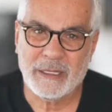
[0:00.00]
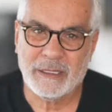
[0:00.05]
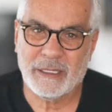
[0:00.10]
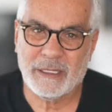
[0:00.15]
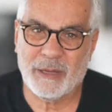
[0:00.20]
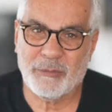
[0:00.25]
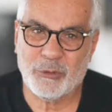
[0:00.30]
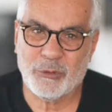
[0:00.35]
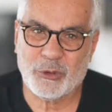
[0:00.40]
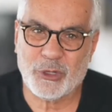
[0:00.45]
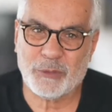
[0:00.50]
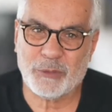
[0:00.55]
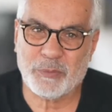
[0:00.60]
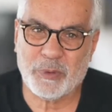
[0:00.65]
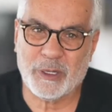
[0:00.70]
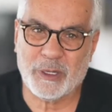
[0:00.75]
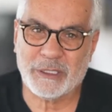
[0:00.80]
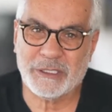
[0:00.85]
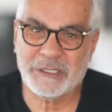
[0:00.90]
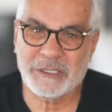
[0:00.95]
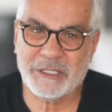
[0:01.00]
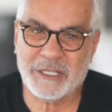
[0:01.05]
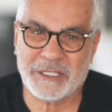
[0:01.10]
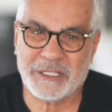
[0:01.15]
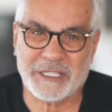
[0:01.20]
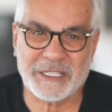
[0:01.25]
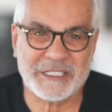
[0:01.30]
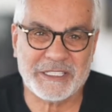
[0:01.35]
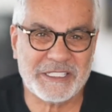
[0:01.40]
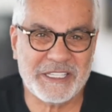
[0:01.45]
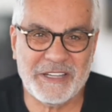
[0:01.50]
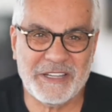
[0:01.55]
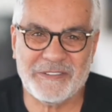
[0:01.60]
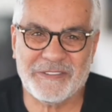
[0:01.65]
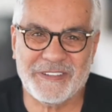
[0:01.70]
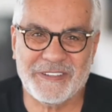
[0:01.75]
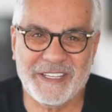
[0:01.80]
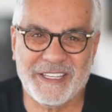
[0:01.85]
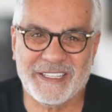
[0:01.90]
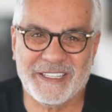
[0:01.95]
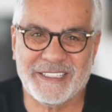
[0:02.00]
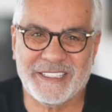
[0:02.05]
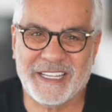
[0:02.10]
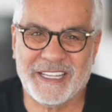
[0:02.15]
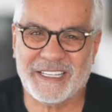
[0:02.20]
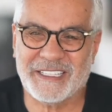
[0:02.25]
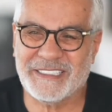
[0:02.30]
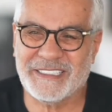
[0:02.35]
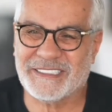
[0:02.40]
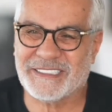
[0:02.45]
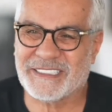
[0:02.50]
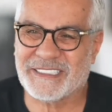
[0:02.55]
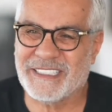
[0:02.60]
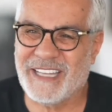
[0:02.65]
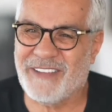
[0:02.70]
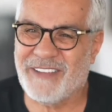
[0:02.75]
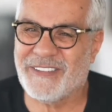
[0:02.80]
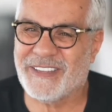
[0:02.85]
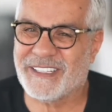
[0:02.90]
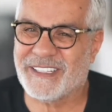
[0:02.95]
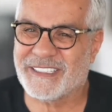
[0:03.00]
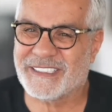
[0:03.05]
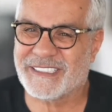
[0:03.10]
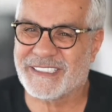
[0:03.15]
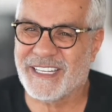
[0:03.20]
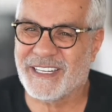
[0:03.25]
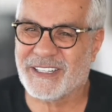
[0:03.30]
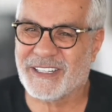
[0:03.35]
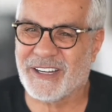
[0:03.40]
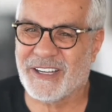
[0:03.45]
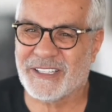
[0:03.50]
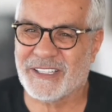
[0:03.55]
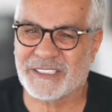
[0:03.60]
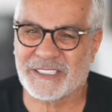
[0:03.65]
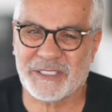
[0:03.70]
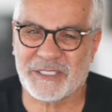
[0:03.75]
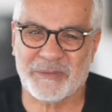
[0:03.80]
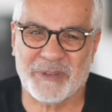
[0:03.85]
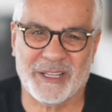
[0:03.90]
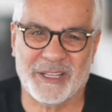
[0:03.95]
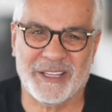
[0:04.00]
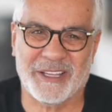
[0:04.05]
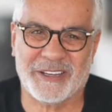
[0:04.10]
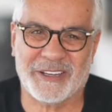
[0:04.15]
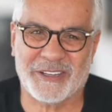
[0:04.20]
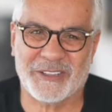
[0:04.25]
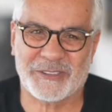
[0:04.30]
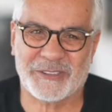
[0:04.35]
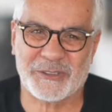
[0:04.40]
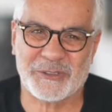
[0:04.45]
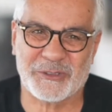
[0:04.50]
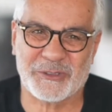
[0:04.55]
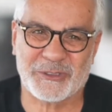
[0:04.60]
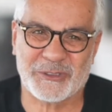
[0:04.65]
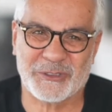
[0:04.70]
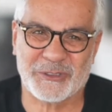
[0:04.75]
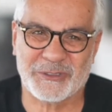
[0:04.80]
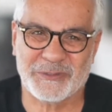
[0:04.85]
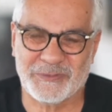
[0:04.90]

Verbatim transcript: Demokrat Parti zaten keyfi yerinde gıcır. Ne verirsen razıyım. Allah razı olsun.